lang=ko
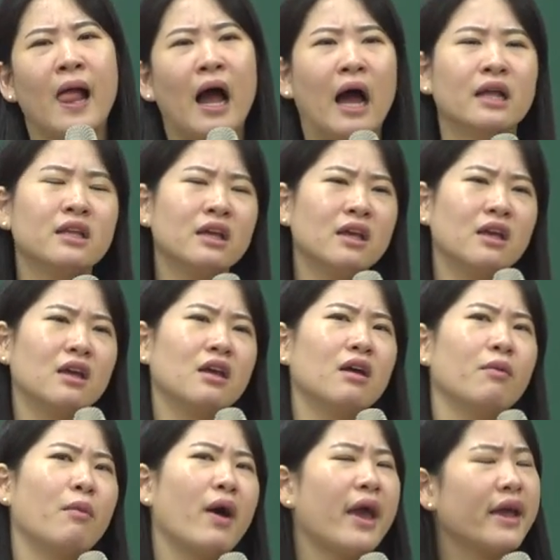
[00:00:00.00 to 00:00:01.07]
아니
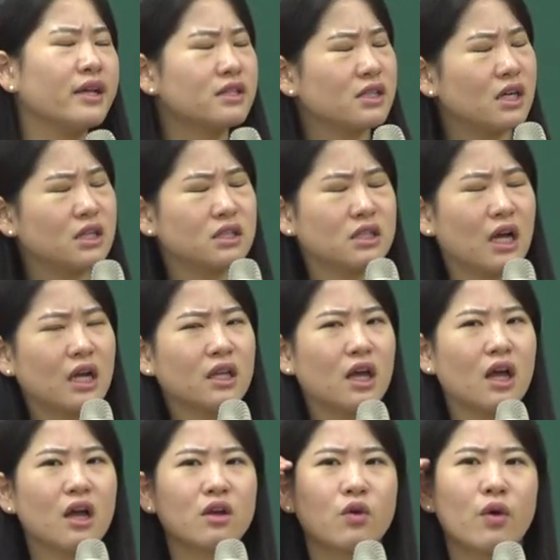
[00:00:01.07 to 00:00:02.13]
뭐 HRC
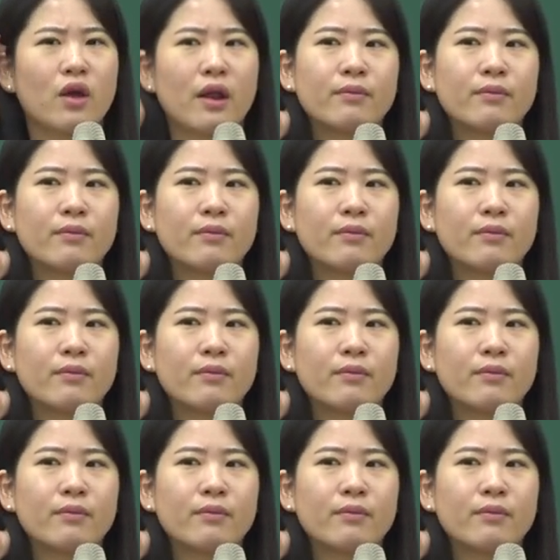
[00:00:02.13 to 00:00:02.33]
하나교회